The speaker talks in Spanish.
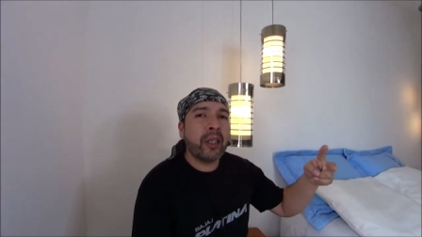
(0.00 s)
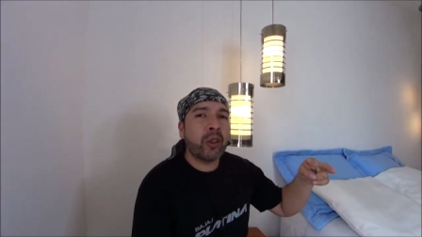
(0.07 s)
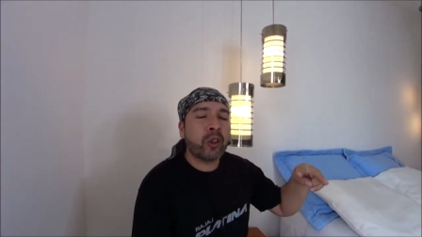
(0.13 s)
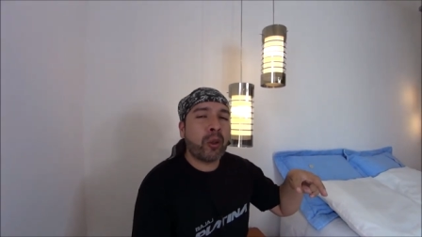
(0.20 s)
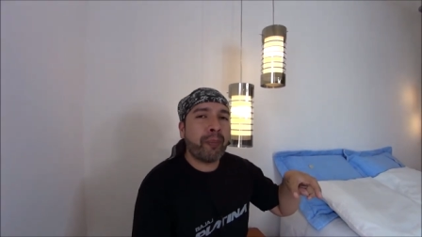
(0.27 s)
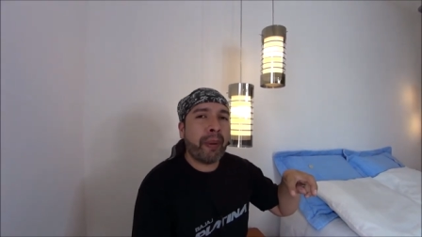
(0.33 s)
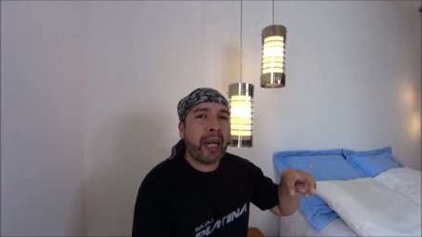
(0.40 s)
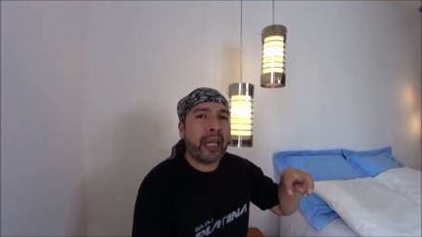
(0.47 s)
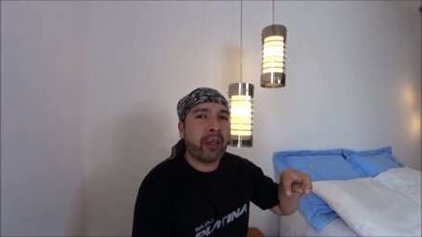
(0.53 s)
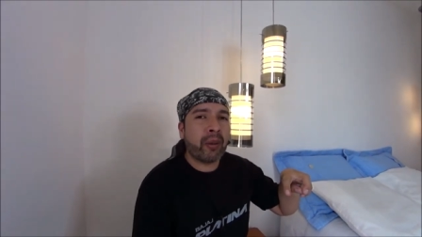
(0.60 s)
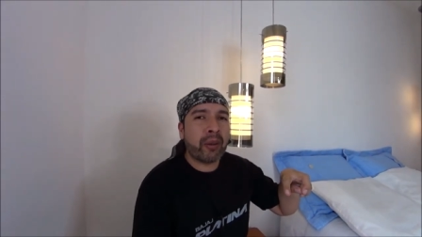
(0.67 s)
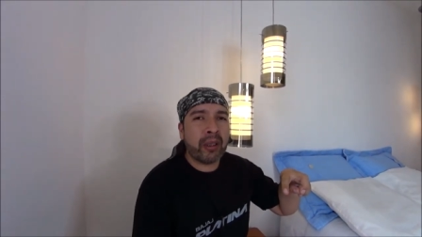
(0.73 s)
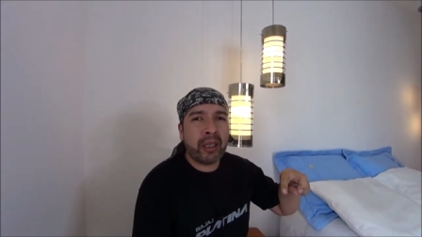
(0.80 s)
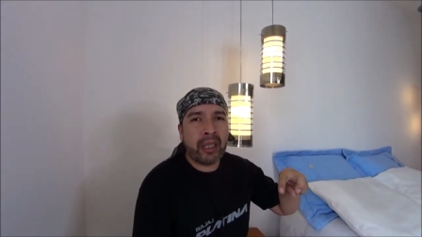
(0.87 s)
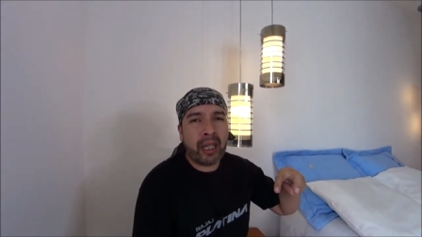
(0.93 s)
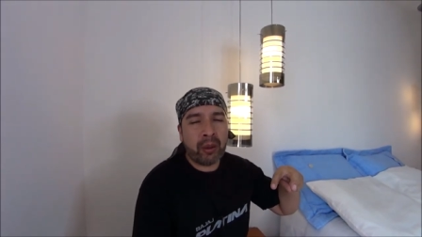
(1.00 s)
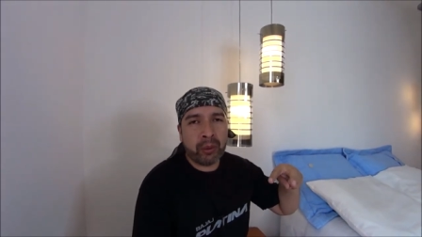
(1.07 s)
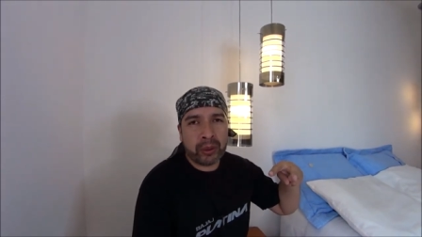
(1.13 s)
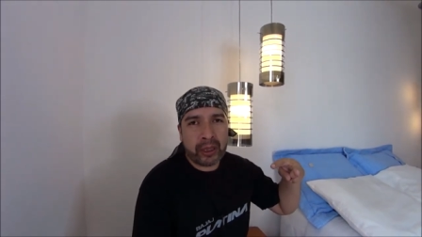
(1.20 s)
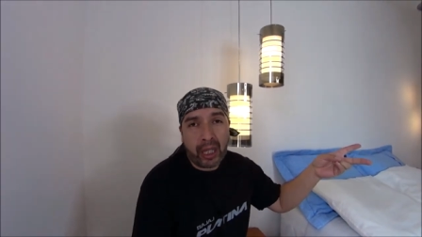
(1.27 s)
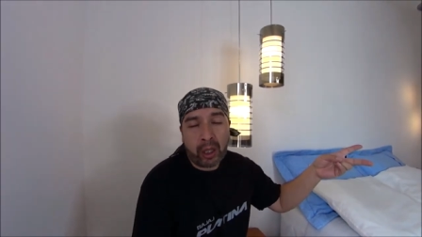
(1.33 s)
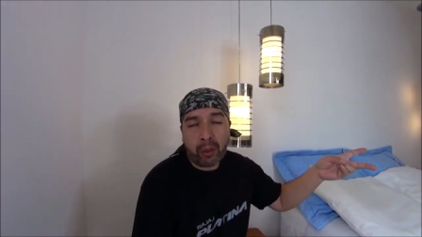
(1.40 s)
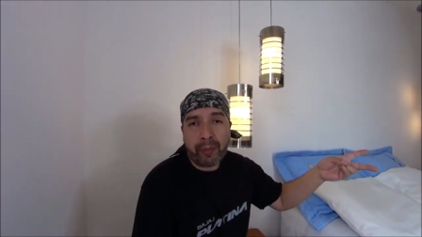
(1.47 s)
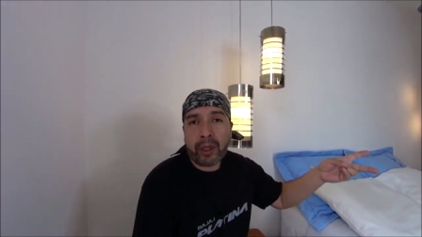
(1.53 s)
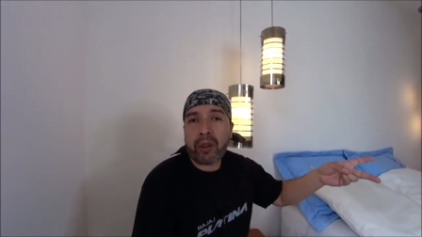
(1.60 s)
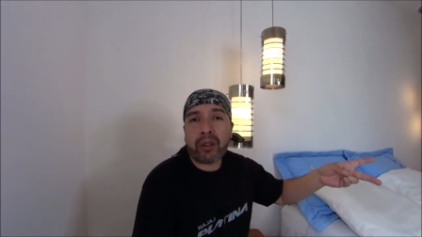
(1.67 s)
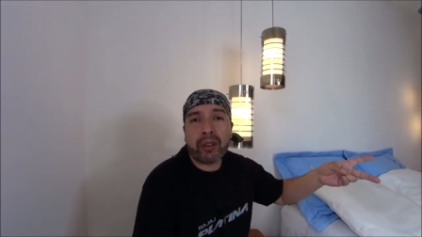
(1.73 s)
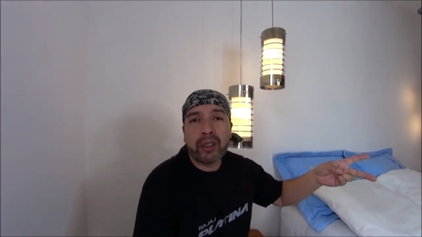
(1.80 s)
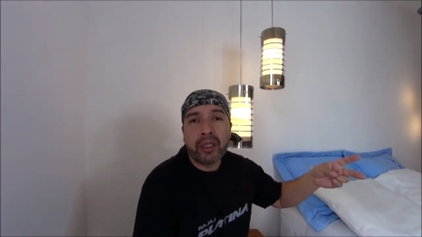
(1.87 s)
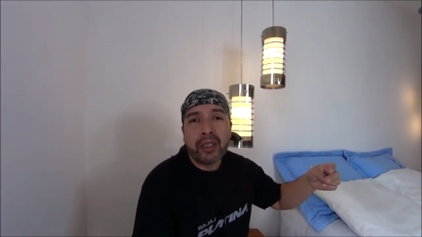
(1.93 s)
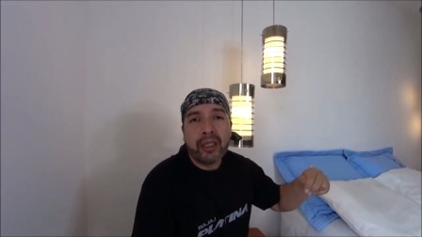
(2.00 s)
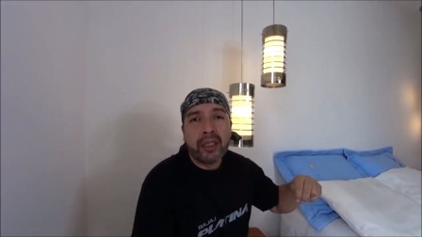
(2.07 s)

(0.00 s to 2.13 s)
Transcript: y el otro apagador la luz del comedor.